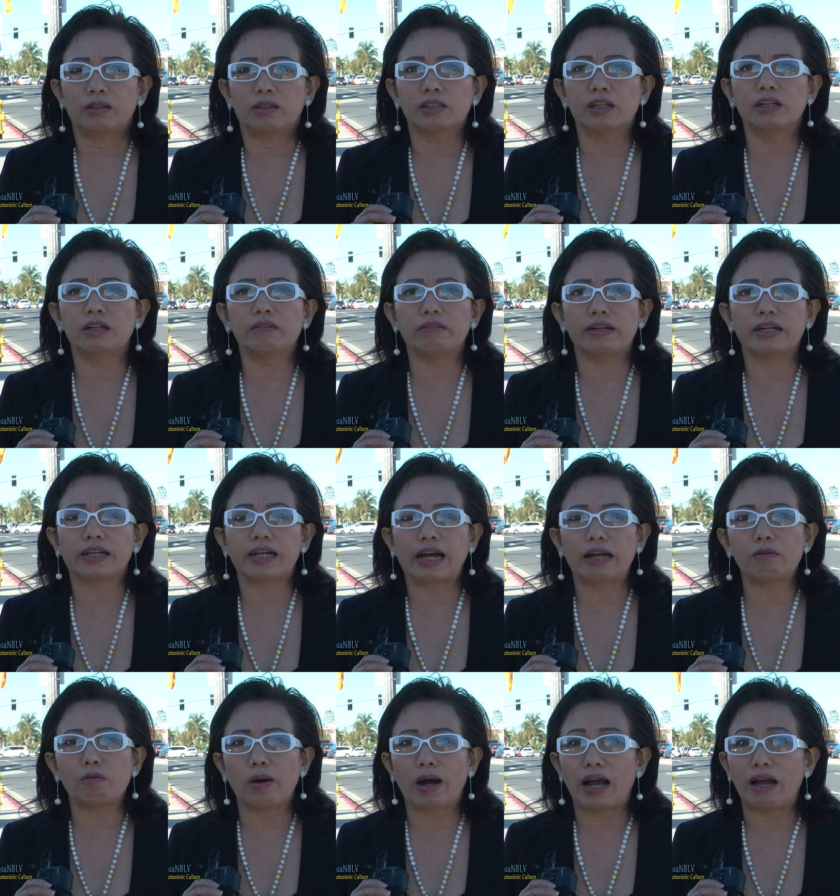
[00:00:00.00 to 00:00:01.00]
người Việt
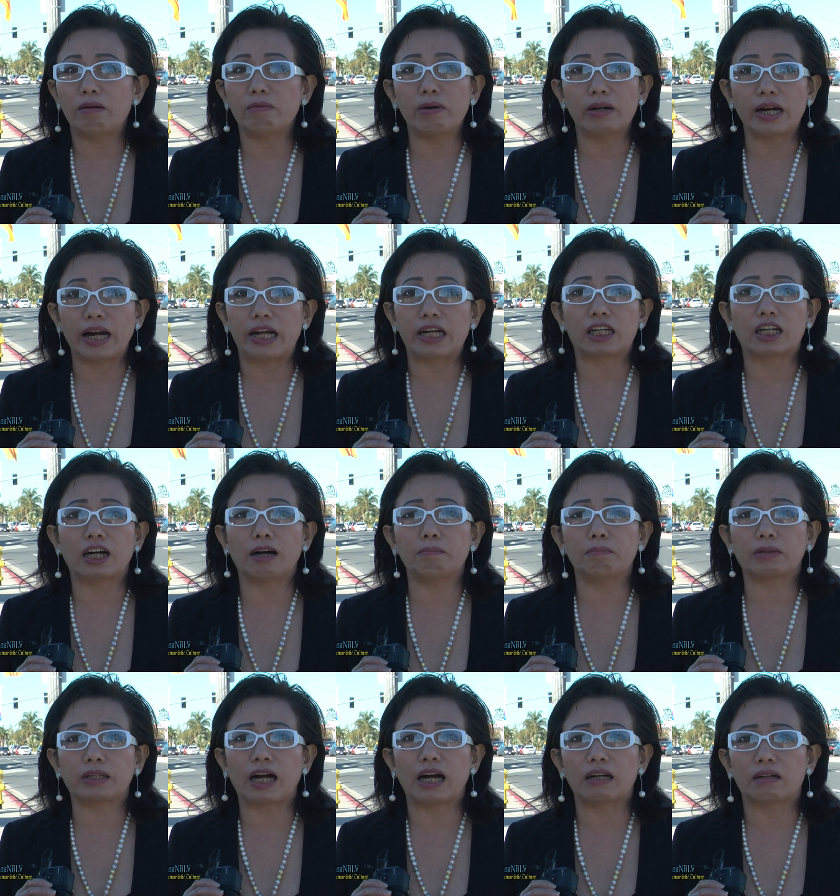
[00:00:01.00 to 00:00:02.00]
hải ngoại bên này
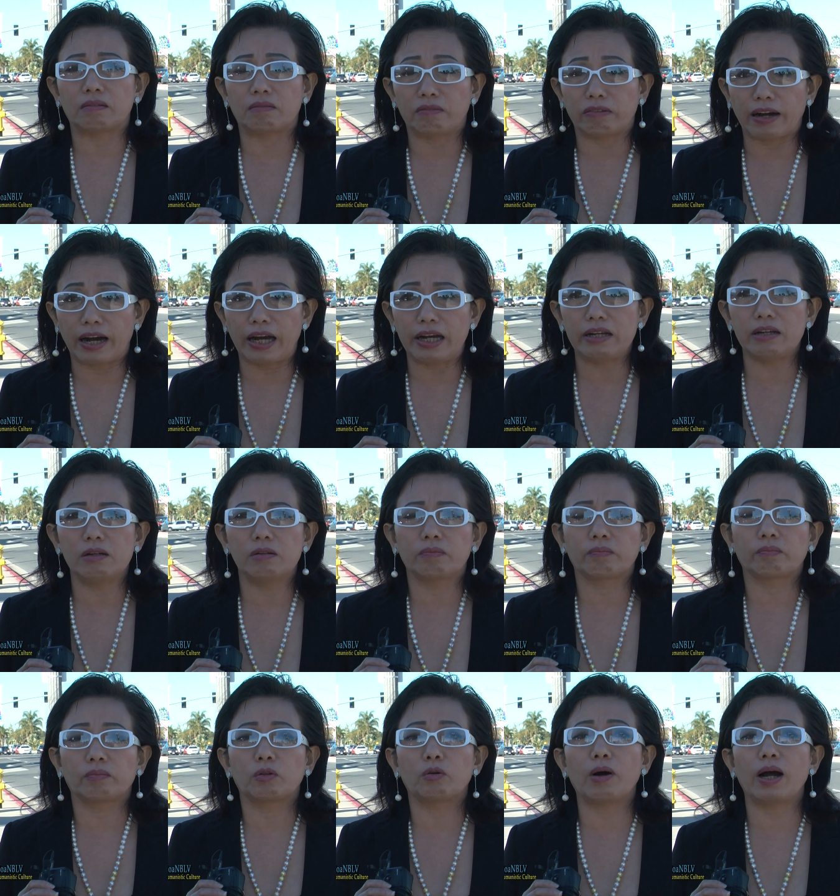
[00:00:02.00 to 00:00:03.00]
không cần phải
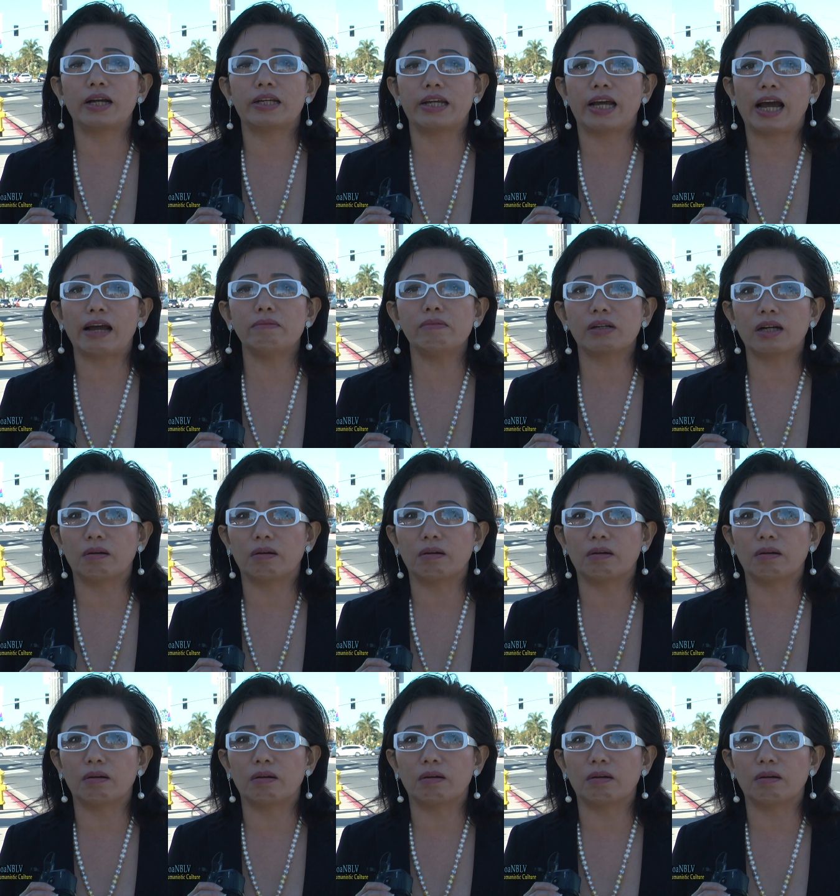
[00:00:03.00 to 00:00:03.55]
hòa giải với